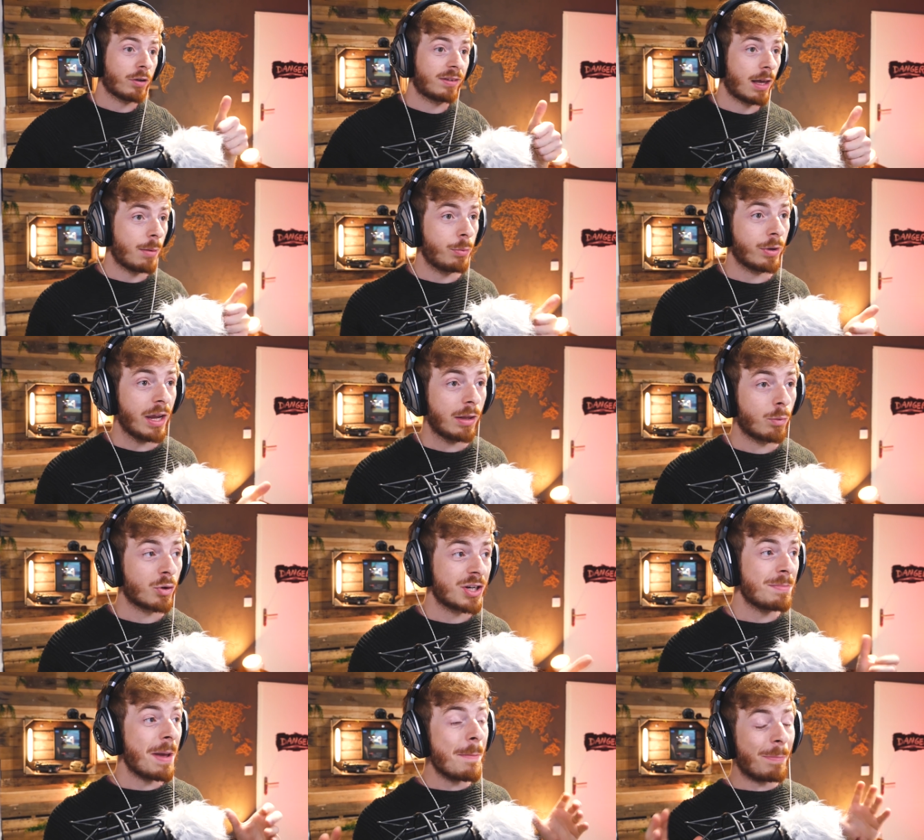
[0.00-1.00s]
ça a bugué, donc
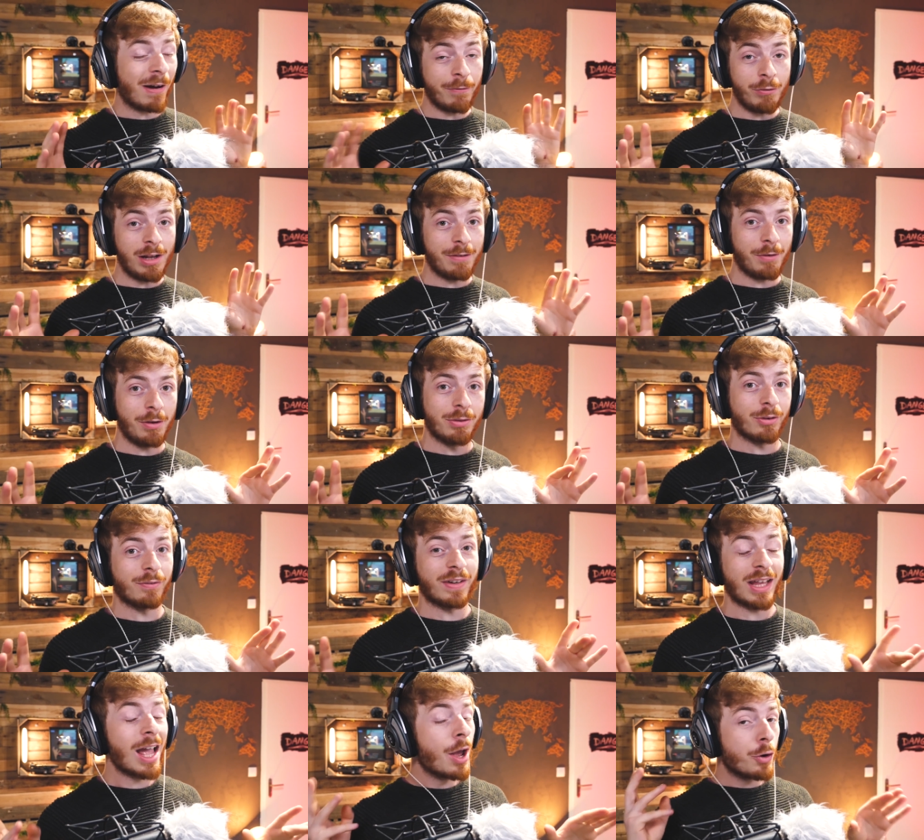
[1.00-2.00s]
j'ai même pas vu l'event en
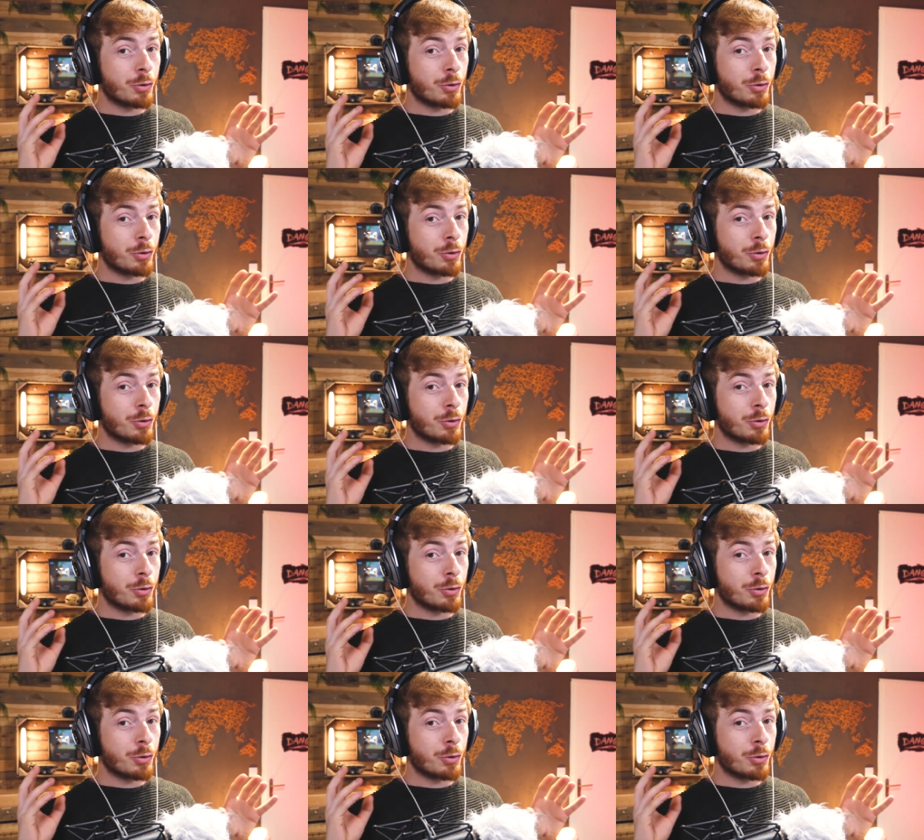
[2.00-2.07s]
fait.